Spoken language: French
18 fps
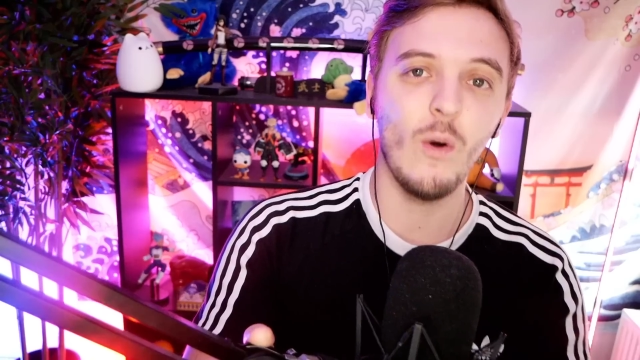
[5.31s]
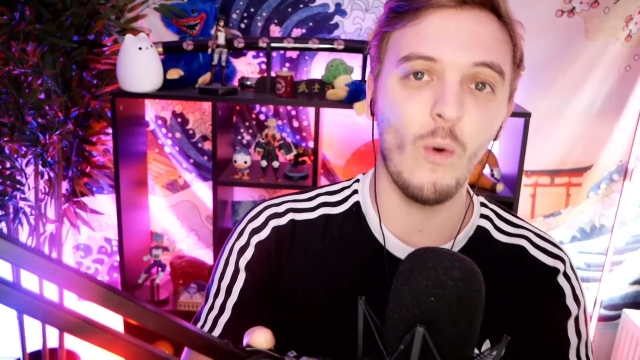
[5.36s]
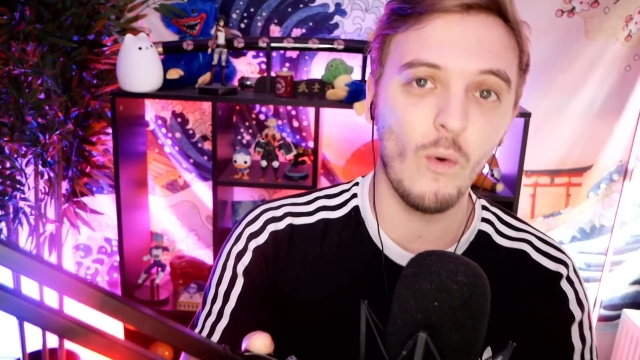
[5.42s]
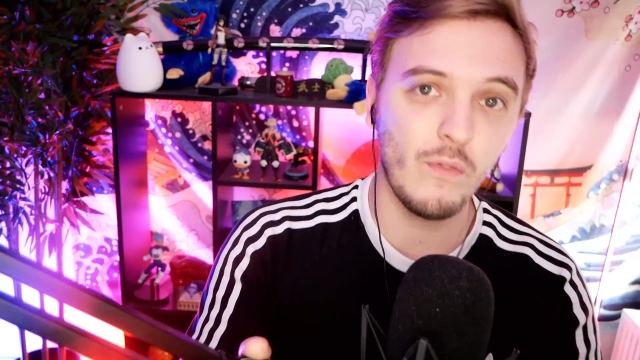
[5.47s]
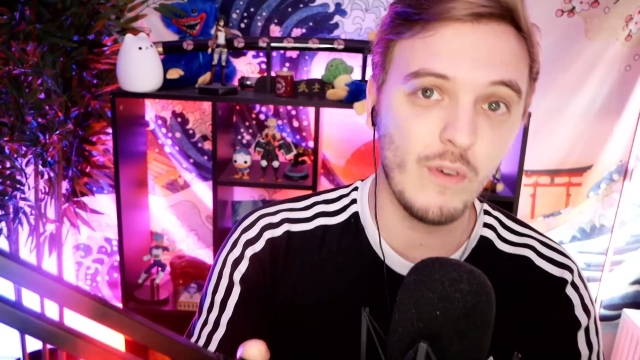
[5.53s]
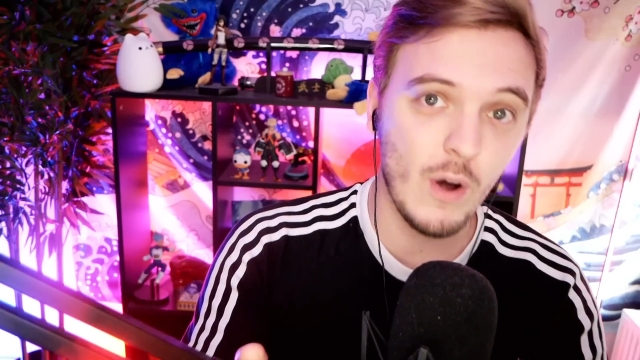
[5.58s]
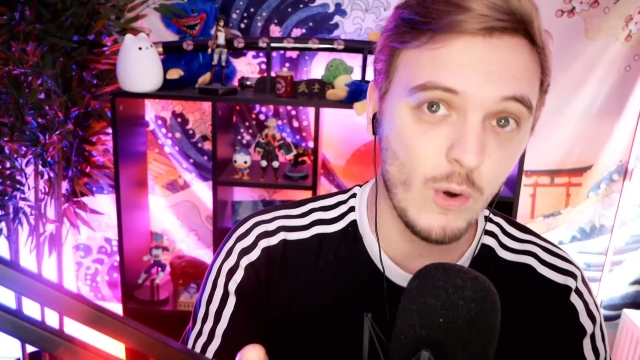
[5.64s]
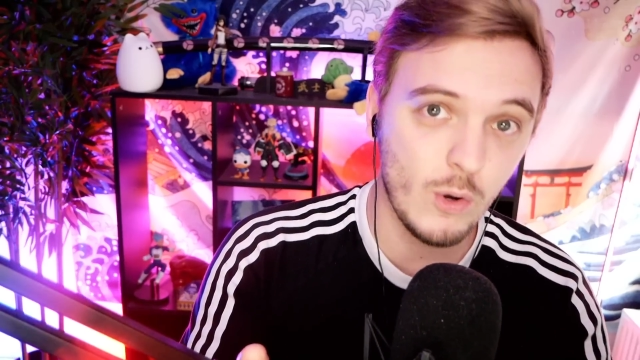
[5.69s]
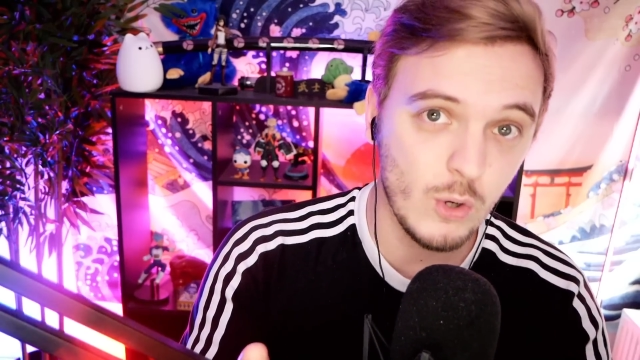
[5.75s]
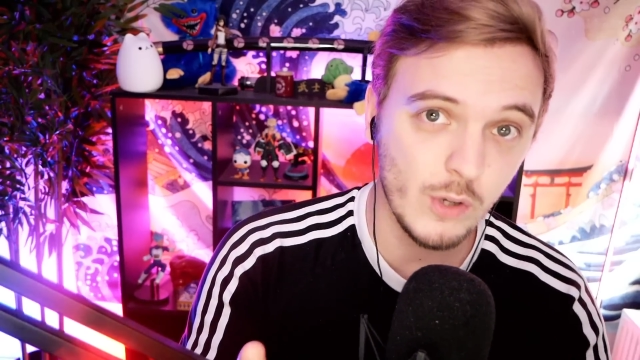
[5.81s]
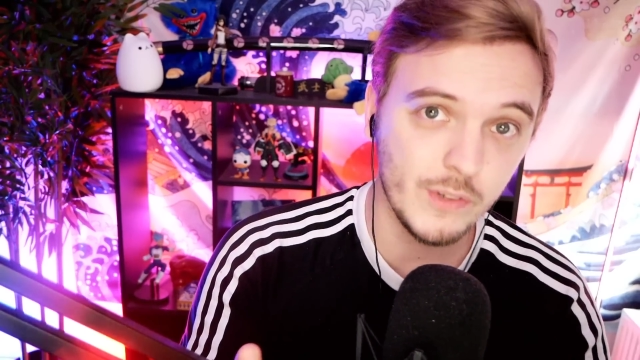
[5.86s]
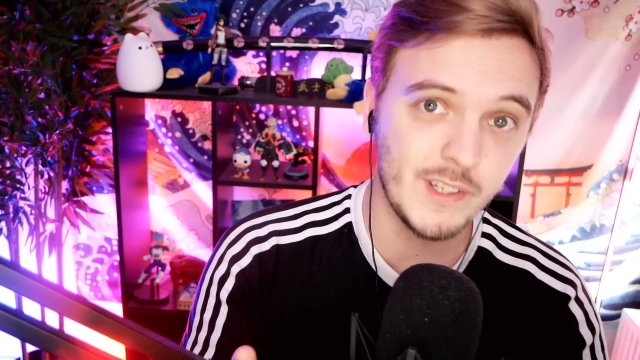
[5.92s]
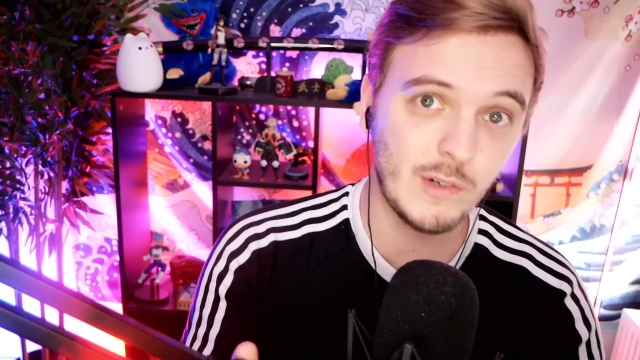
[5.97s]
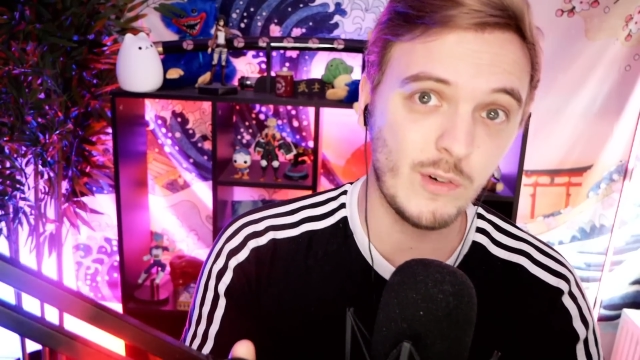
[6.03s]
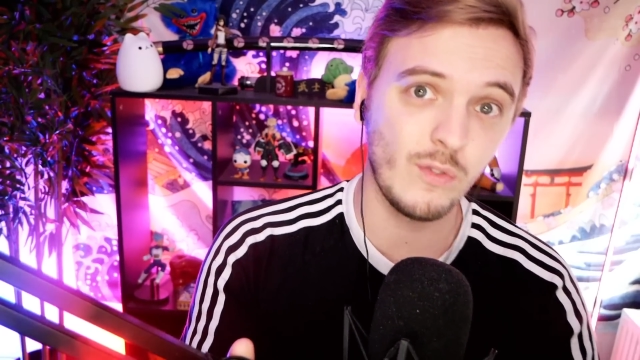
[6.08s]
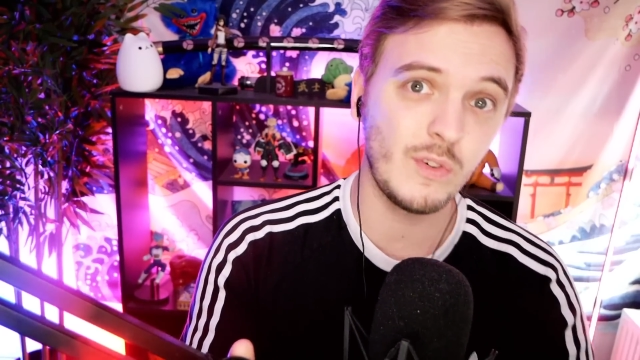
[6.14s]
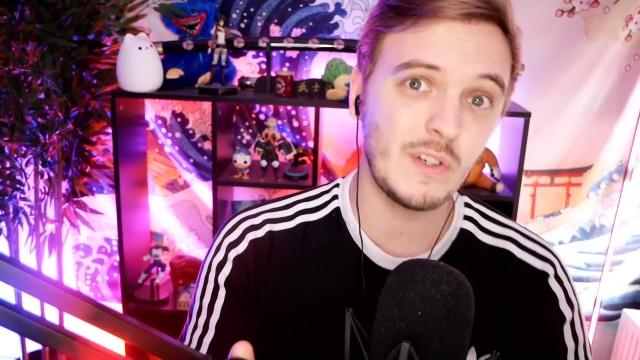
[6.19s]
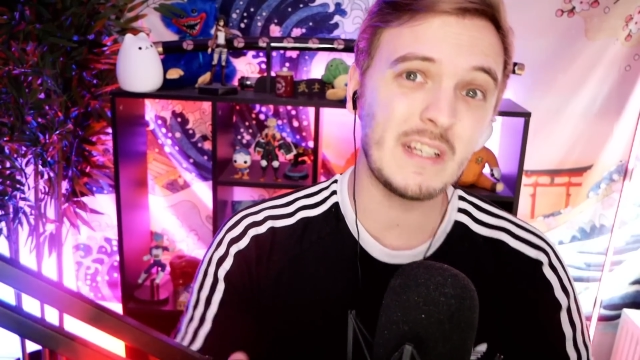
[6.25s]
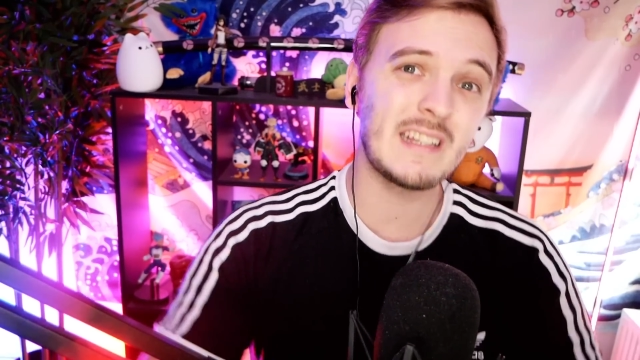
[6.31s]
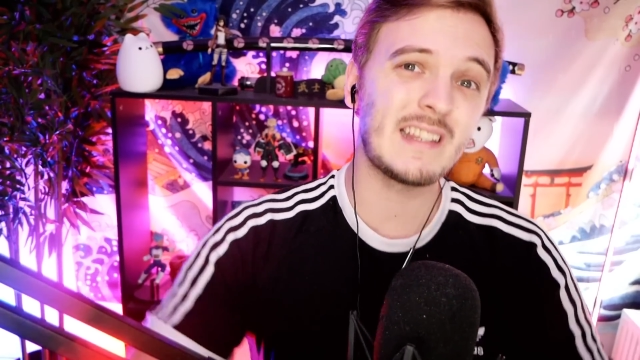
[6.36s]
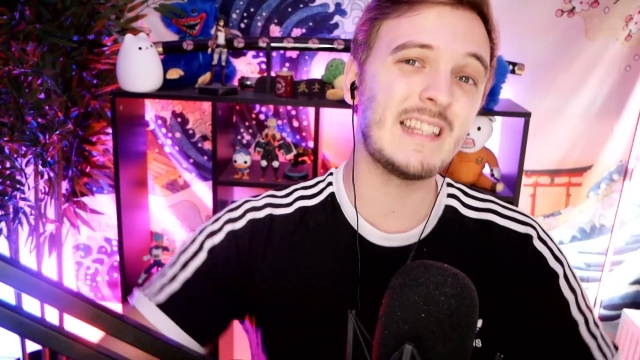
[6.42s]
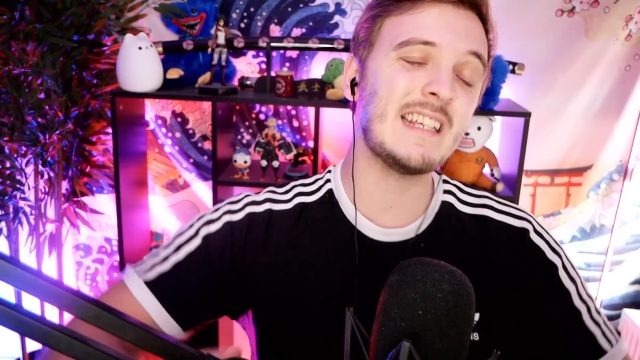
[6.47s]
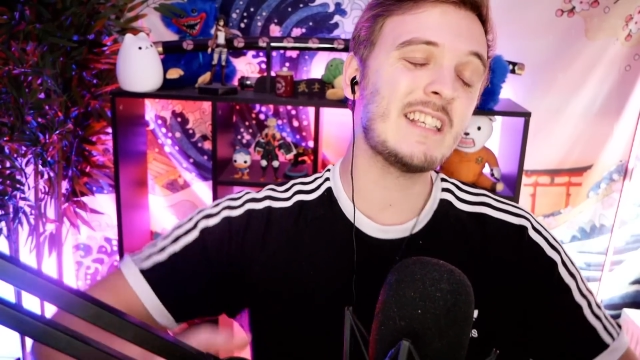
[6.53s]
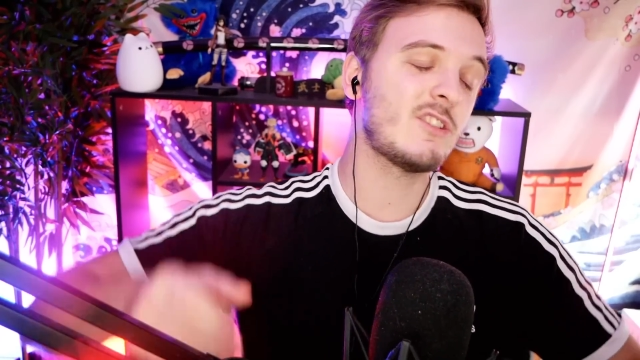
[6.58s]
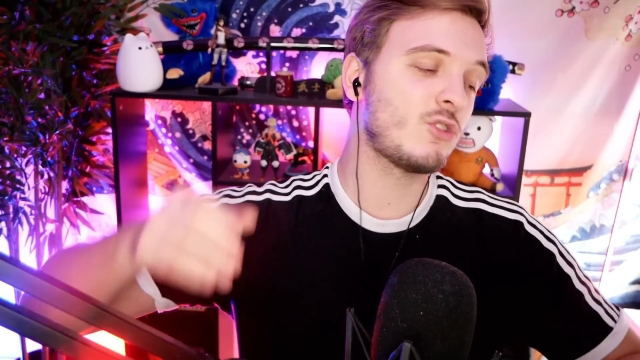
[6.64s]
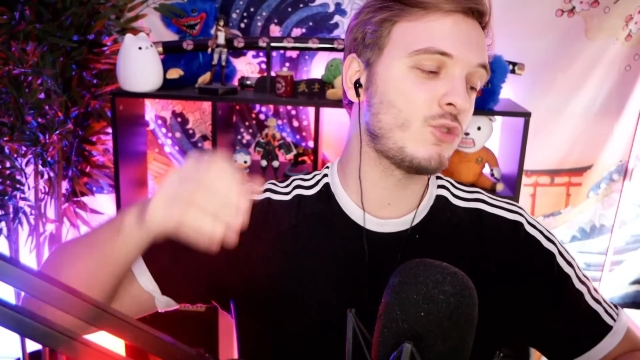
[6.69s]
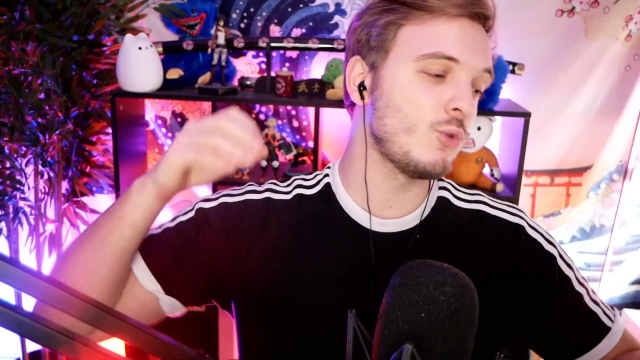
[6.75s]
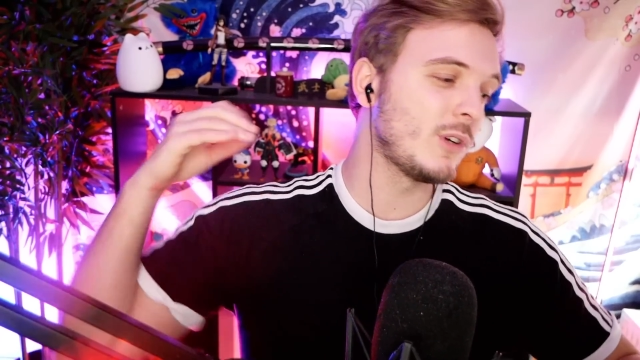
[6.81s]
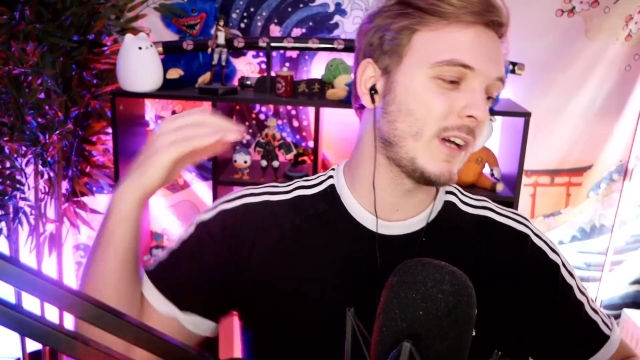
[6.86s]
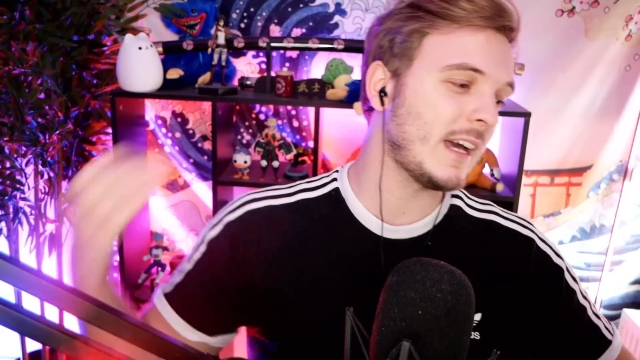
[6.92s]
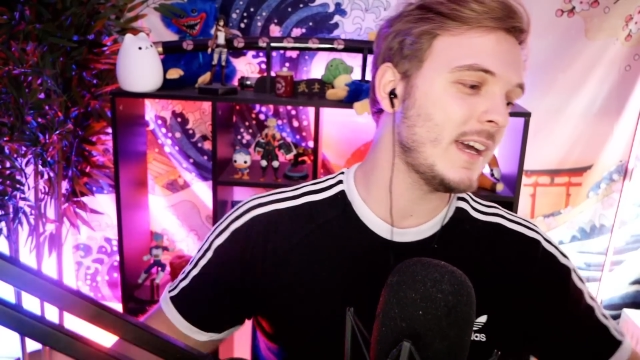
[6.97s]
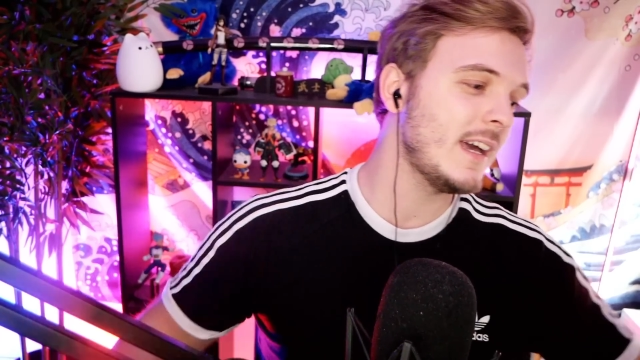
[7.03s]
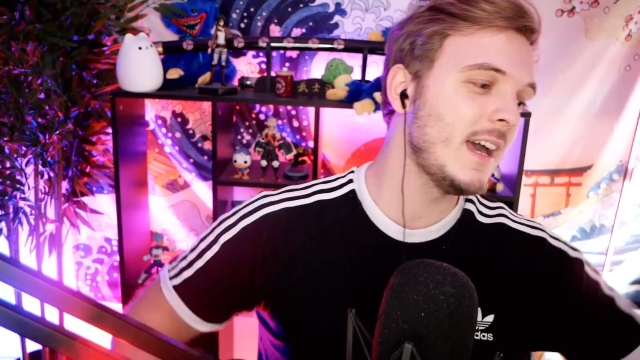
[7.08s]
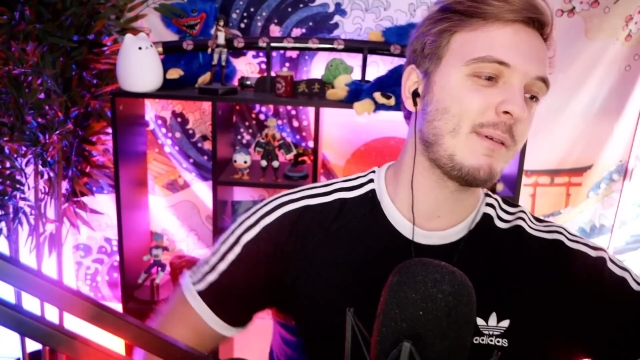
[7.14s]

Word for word: et on va encore découvrir des secrets.